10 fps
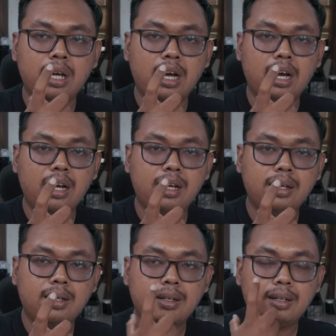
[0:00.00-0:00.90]
udah
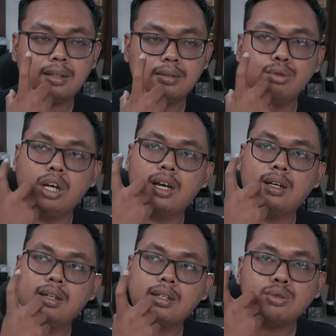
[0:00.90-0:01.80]
udah
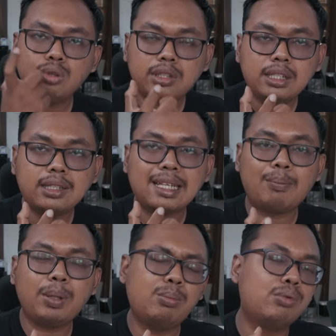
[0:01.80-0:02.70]
kunci,
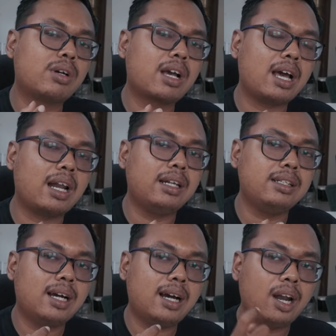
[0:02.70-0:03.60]
tapi bukan
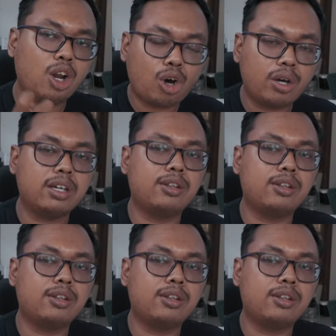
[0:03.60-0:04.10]
yang lock